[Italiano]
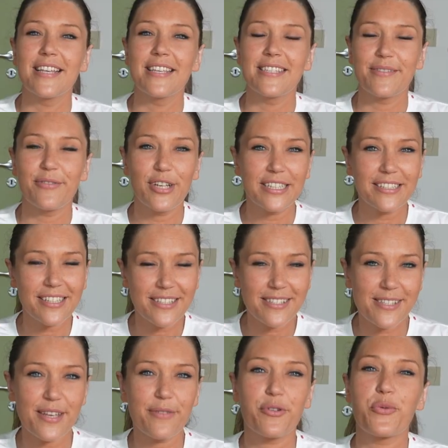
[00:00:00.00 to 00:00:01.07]
Se volete
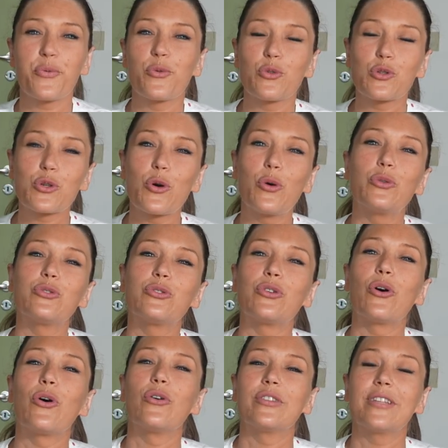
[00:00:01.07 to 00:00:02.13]
ricevere uno
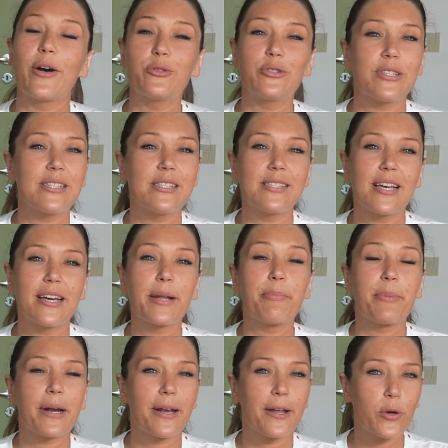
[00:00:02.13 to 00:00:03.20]
sconto da utilizzare
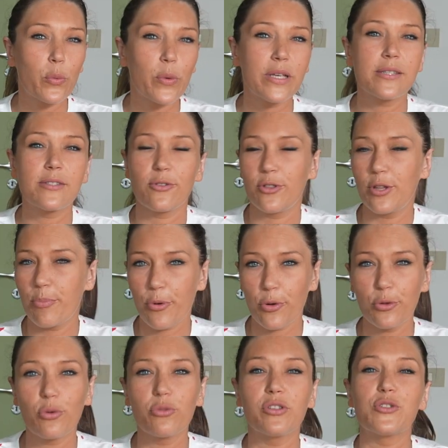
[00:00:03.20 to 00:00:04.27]
per l'acquisto di
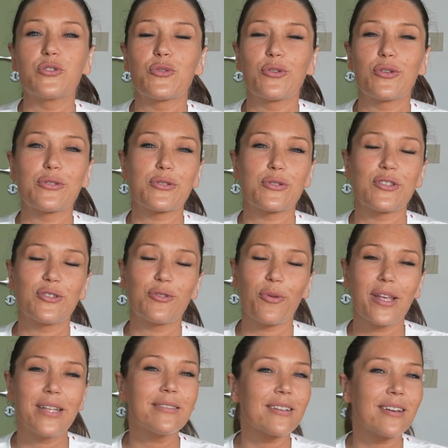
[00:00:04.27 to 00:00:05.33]
prodotti sul nostro sito
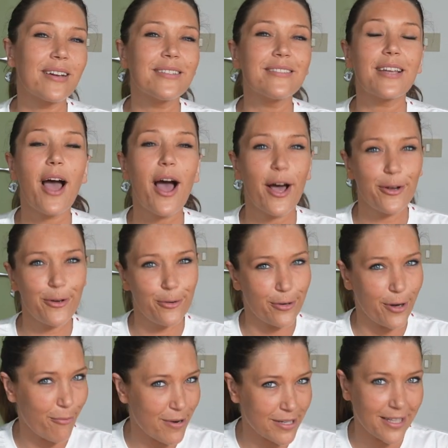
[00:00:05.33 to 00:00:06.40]
internet,
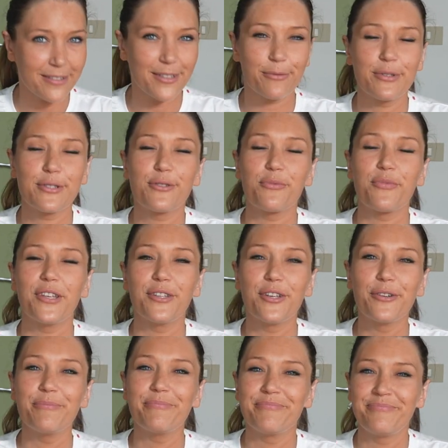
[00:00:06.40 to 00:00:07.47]
allora guardate questo
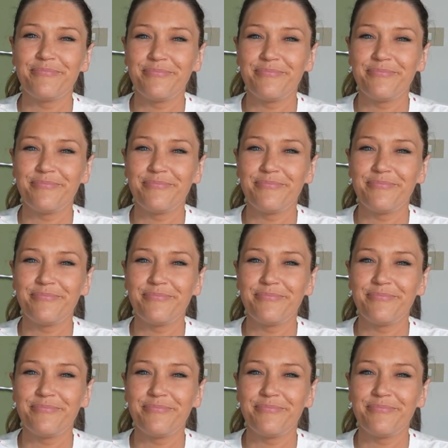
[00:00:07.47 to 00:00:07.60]
video.